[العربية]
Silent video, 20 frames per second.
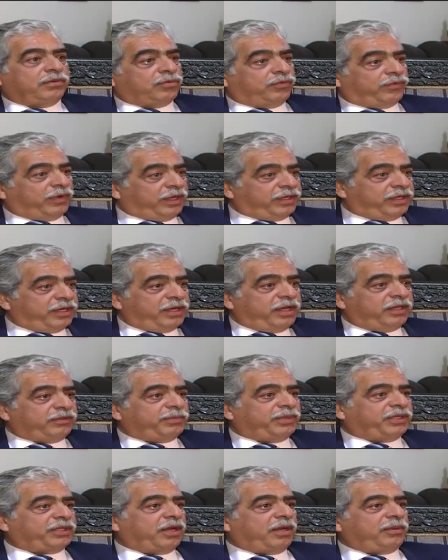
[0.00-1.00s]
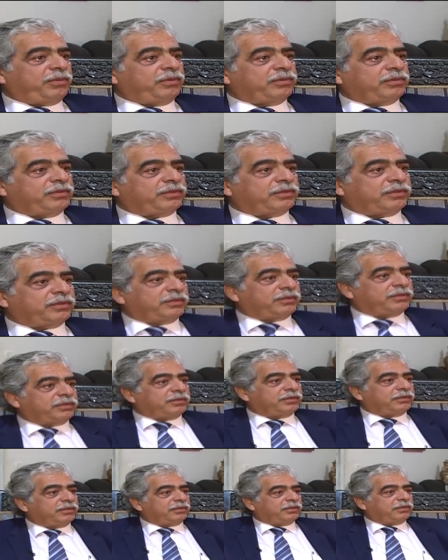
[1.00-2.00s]
شوف عندي ناس بطرابلس
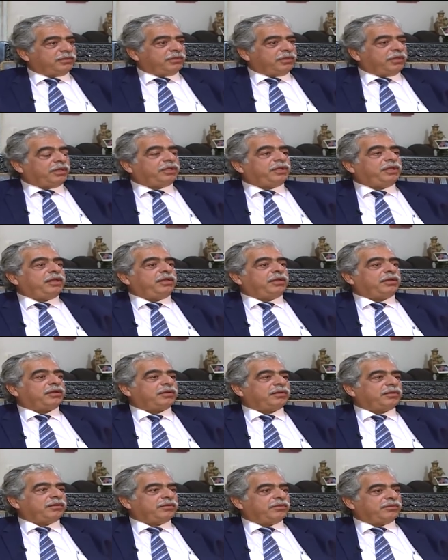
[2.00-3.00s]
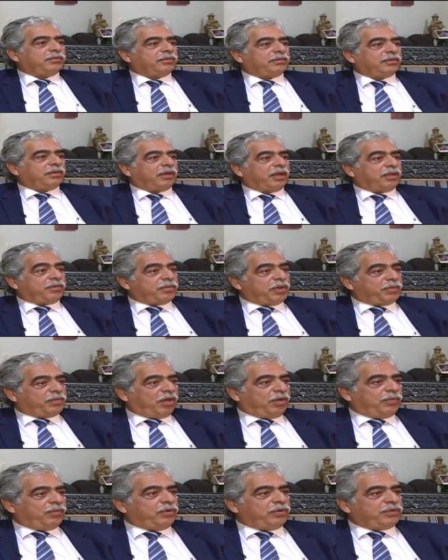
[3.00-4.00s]
كتير قد ما
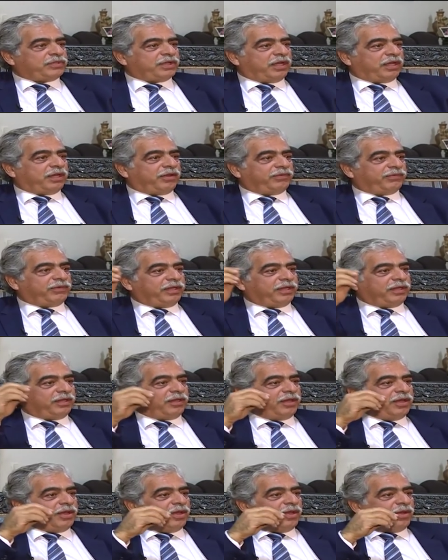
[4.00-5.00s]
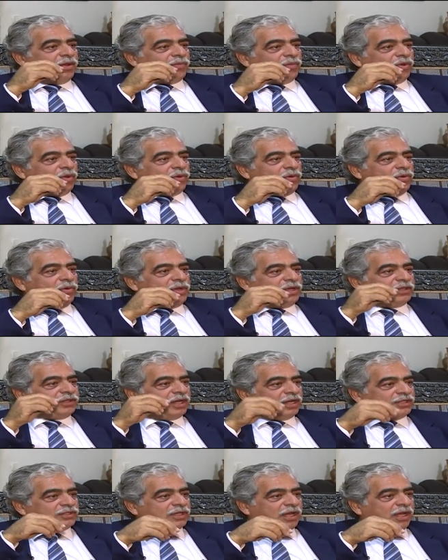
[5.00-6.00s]
بيحبوا لي شيخ رفيق بيقولوا لي
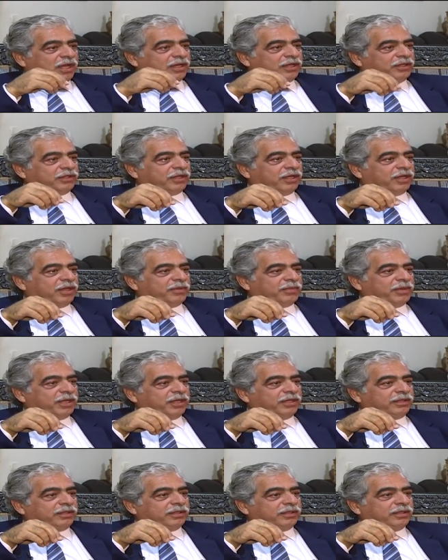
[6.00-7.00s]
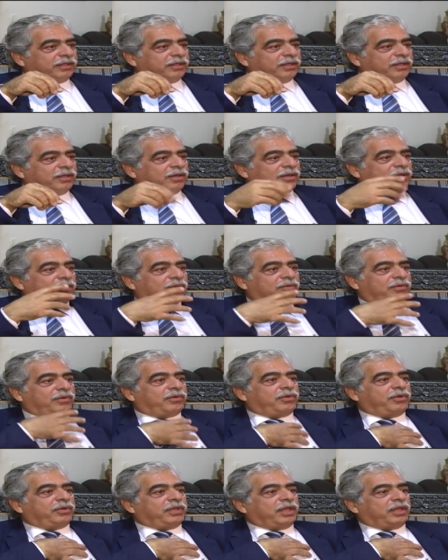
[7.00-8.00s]
ترشح على الانتخابات
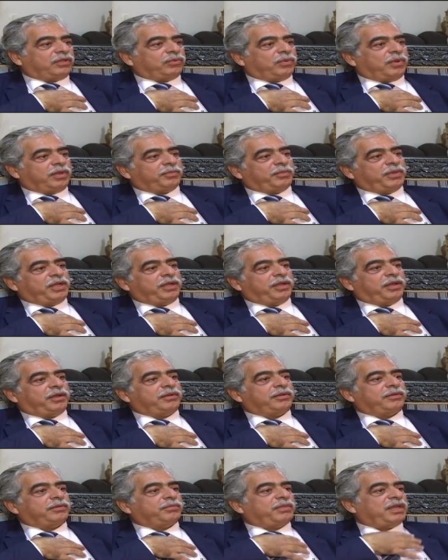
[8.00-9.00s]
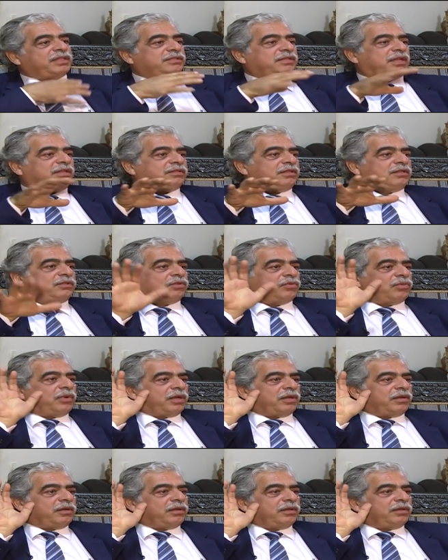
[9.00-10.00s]
وخذ الاصوات منا بس نزل
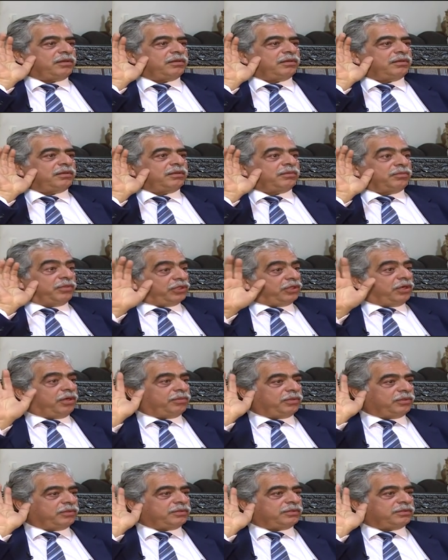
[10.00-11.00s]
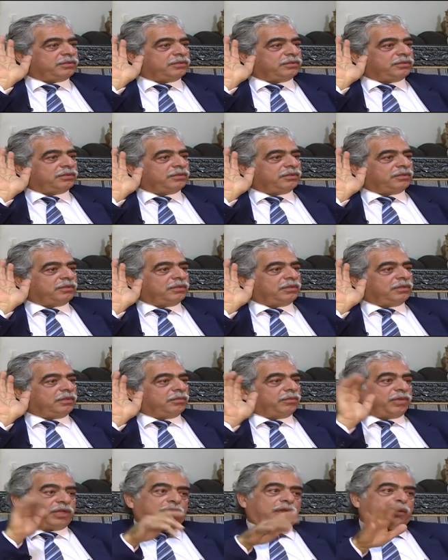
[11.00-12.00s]
صورك بطرابلس بطرابلس تعملها؟
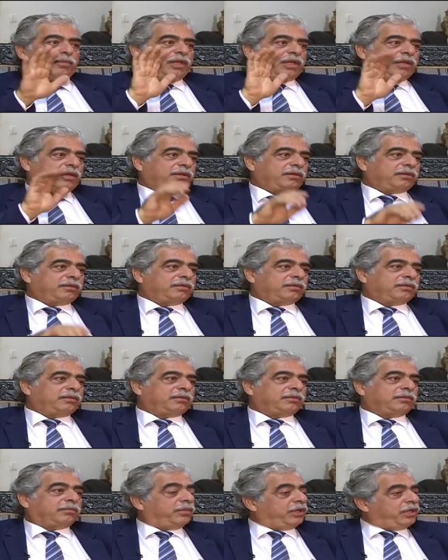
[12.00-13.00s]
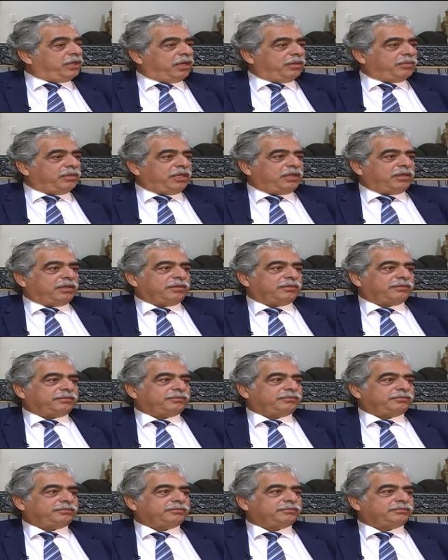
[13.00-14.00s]
بدي اعملها والله بدي اعملها
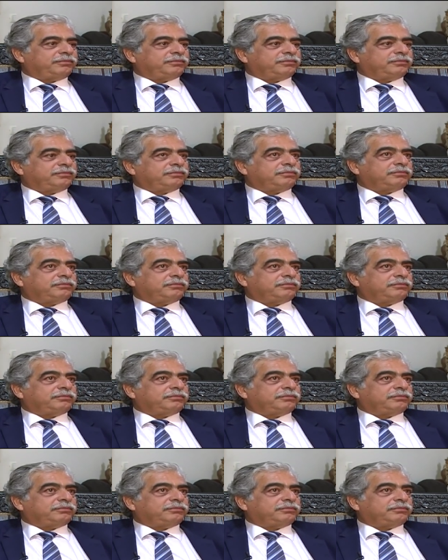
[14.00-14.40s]
شو بدك تعمل؟